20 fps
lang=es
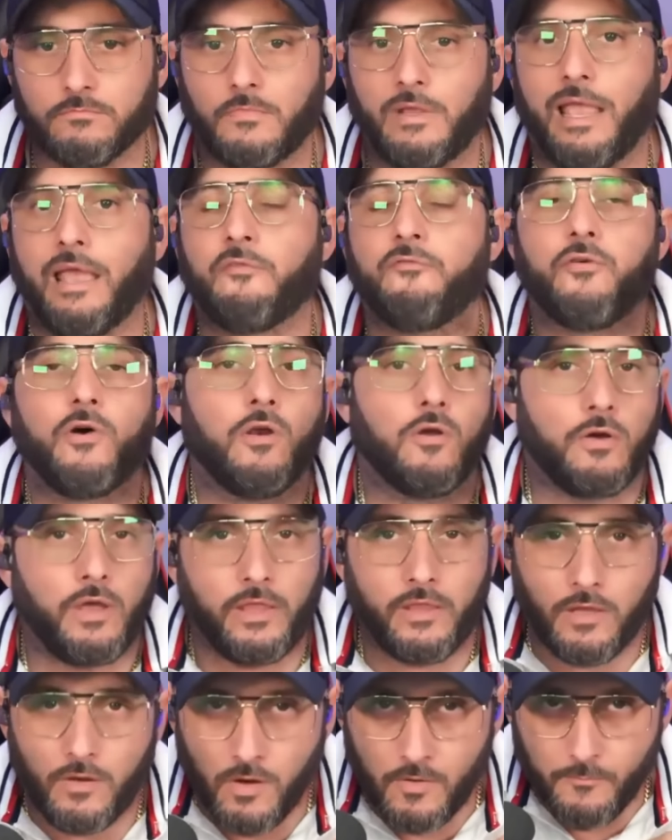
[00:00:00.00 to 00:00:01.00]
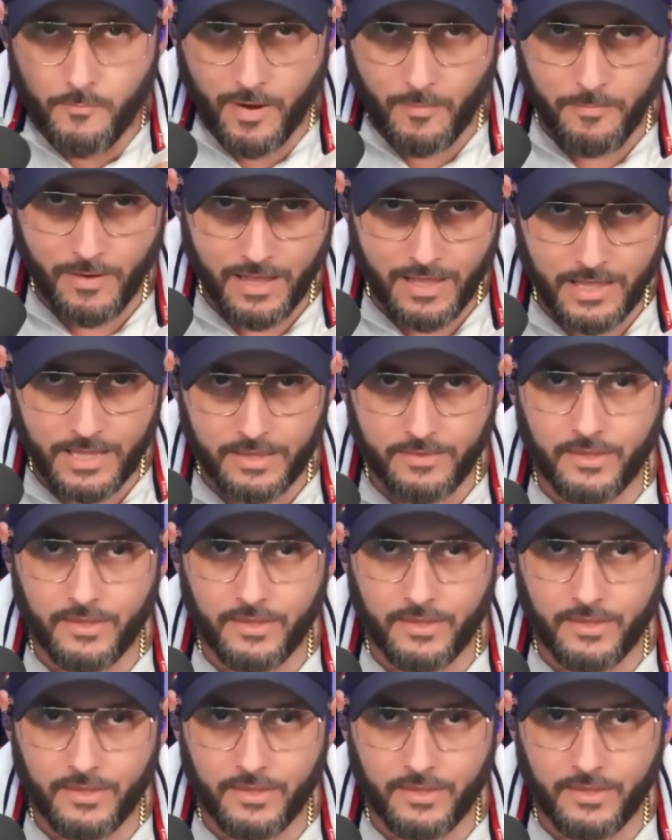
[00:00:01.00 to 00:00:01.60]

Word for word: qué fue lo que dijo el papá de